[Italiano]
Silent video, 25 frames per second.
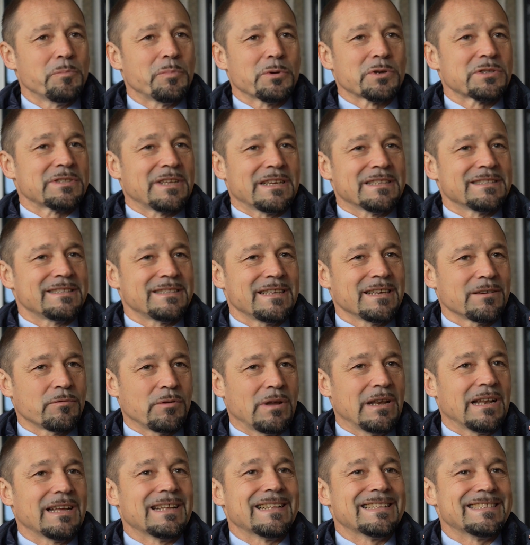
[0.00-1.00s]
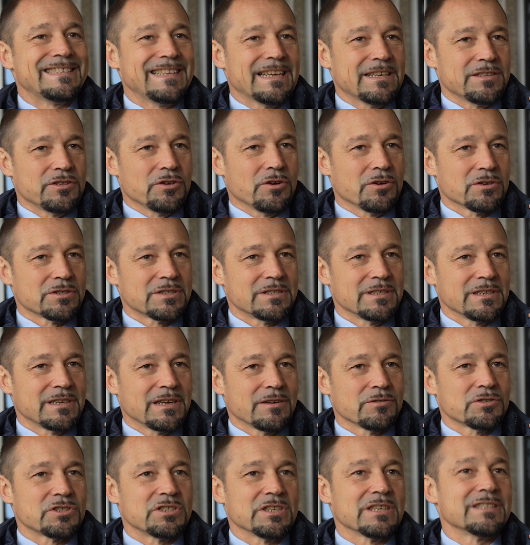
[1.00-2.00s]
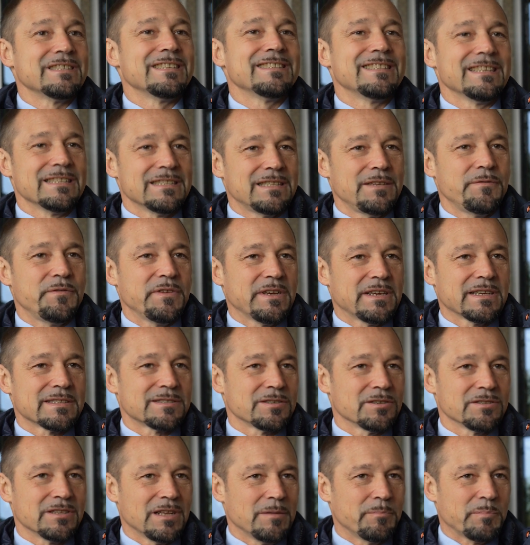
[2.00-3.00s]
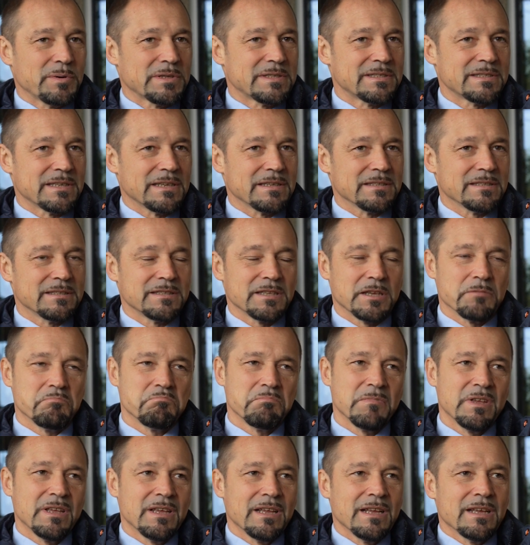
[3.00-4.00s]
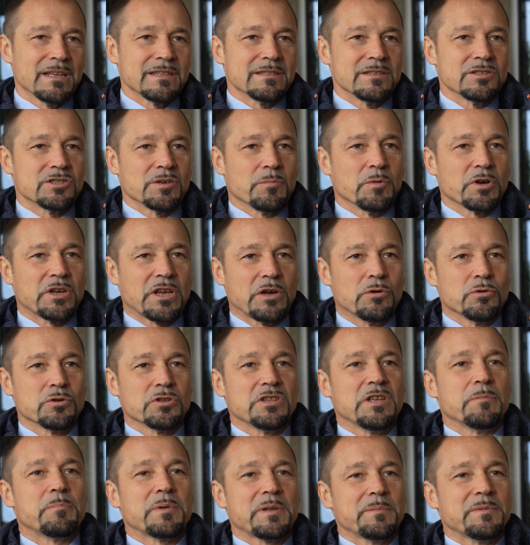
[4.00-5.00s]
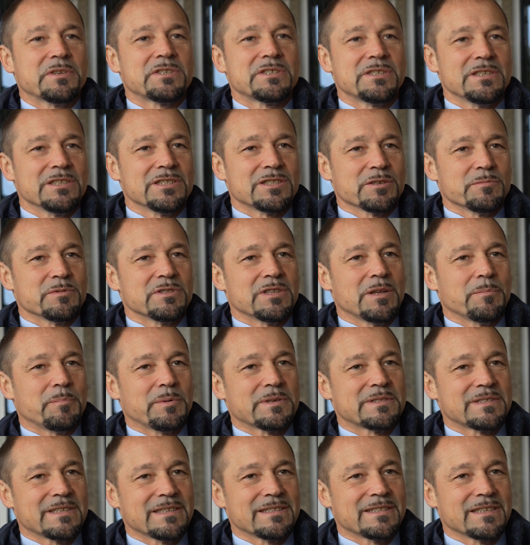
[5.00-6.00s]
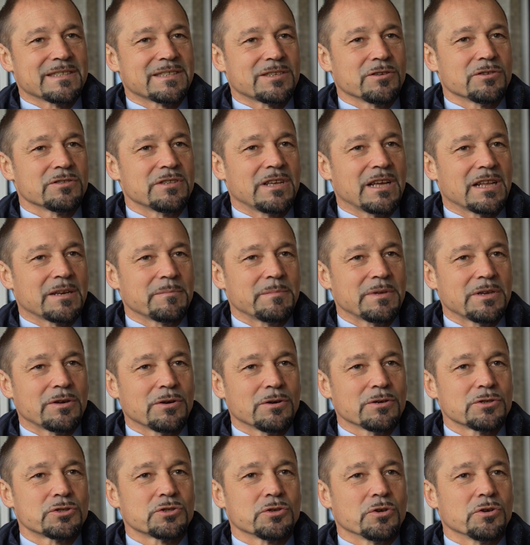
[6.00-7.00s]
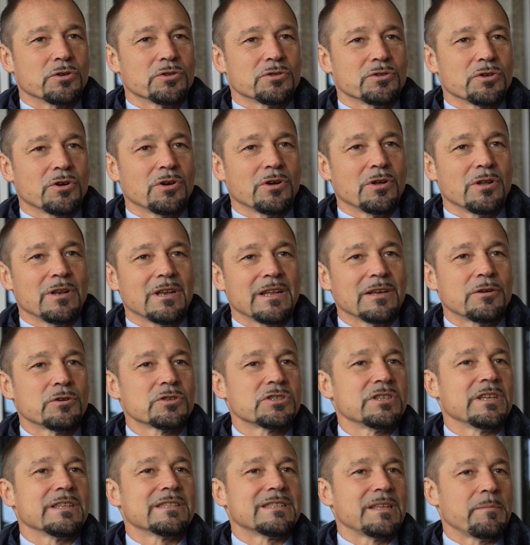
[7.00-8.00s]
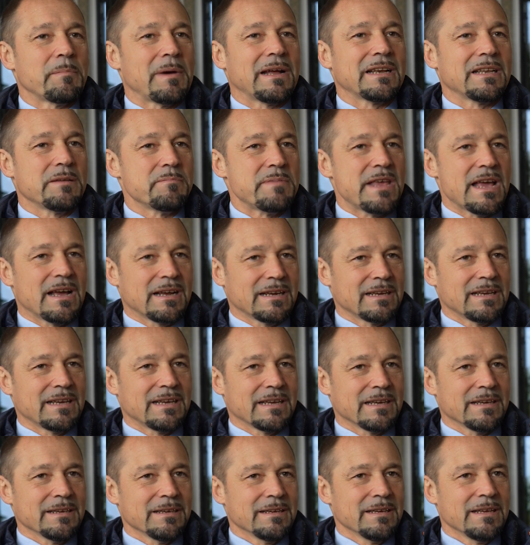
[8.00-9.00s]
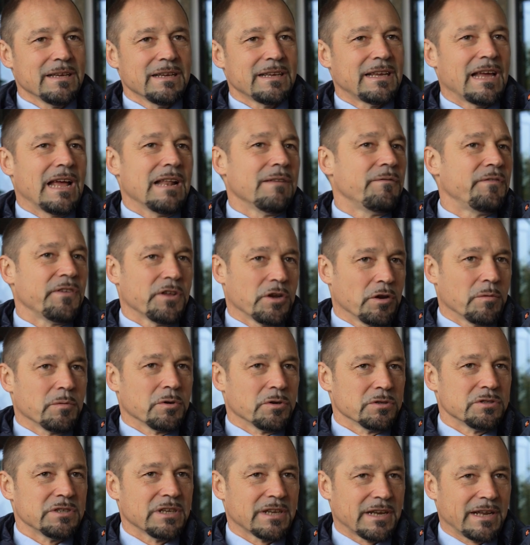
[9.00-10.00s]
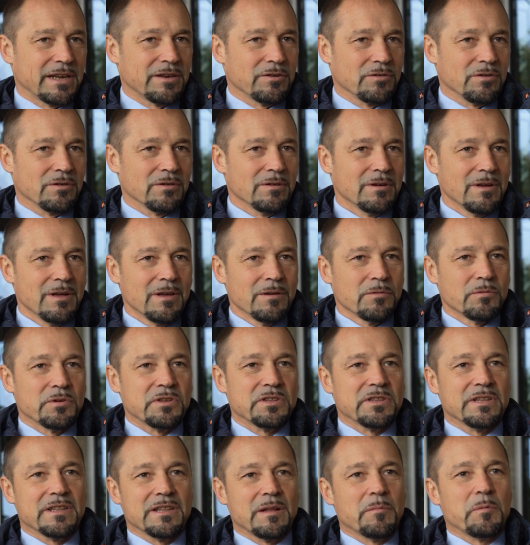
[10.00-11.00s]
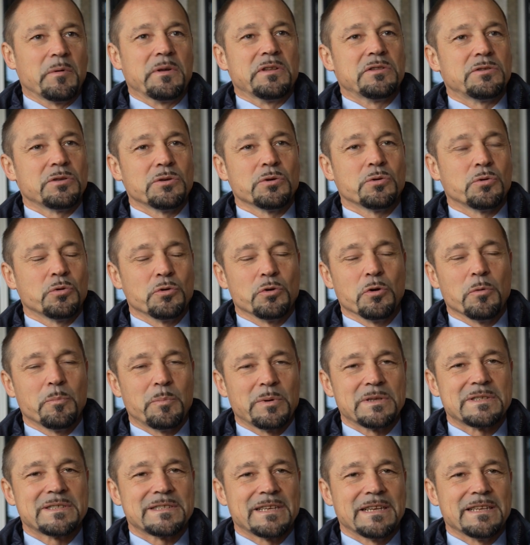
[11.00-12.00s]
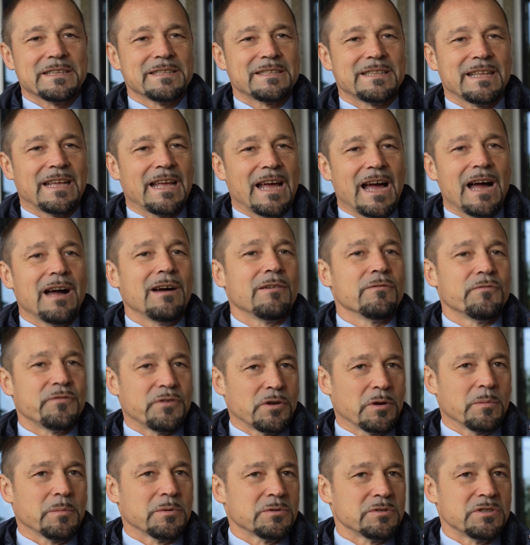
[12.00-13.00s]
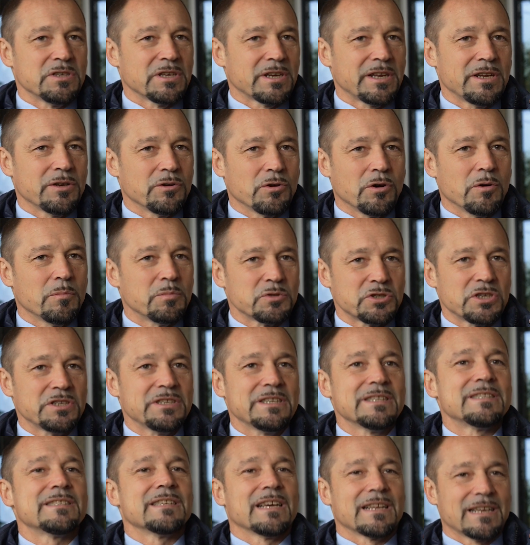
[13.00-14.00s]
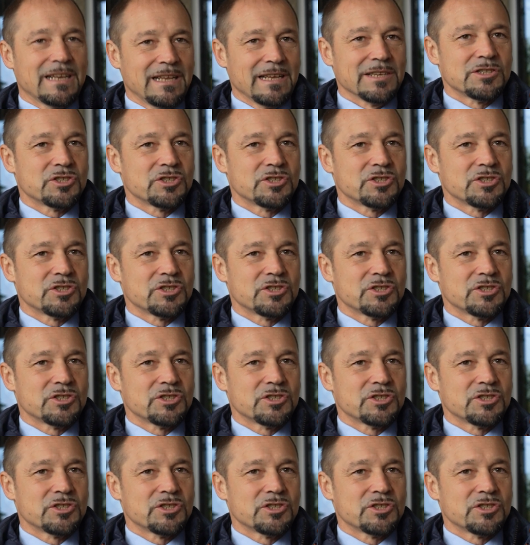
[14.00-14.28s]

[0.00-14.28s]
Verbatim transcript: importante è quella diagnostica, ossia di identificazione del paziente. Diciamo che uno dei primi sintomi del paziente sclerodermico sono le cosiddette mani bianche, che è il fenomeno di Renault quindi nel momento in cui un paziente ha un fenomeno di Renault bisogna iniziare gli